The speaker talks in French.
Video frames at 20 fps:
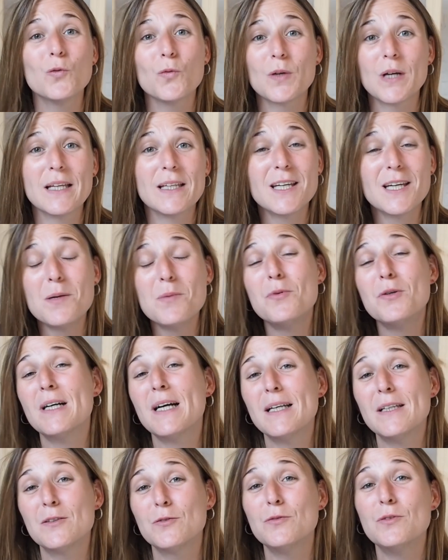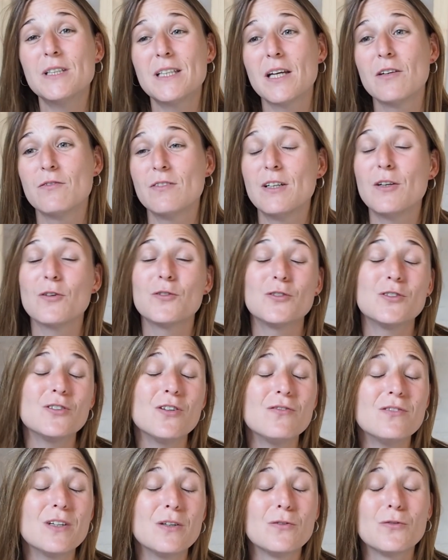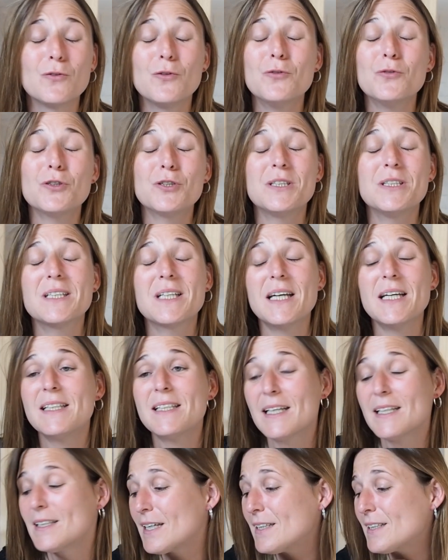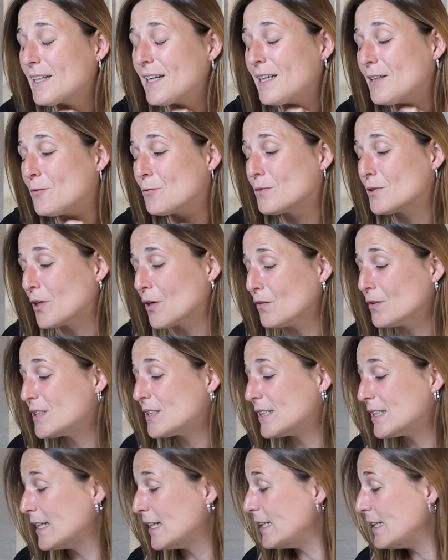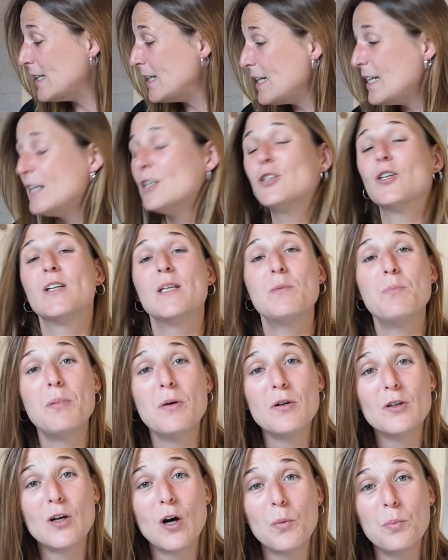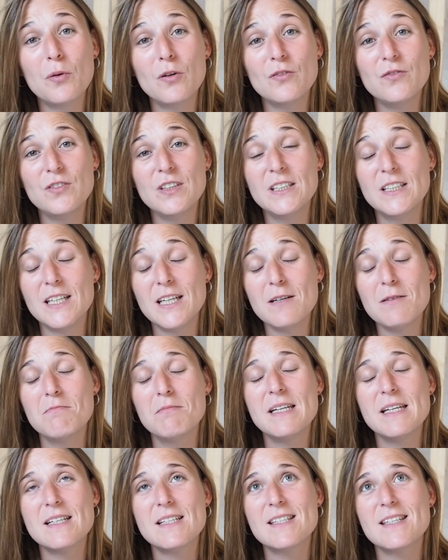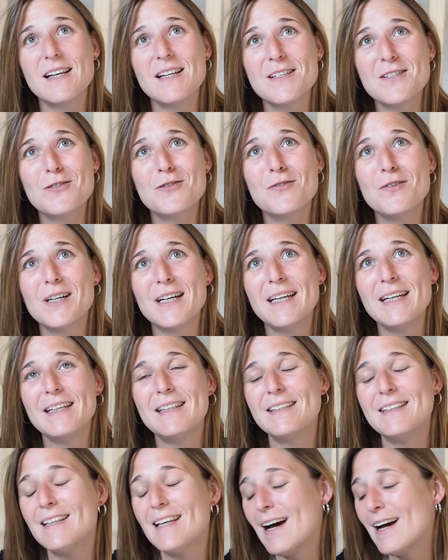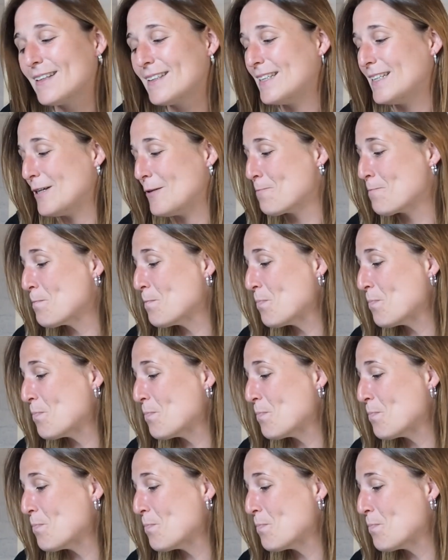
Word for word: Donc un très beau cadeau qui a une valeur de 120 euros. Je suis très très très très contente. J'en ai pas encore profité, mais ça ne serait tardé.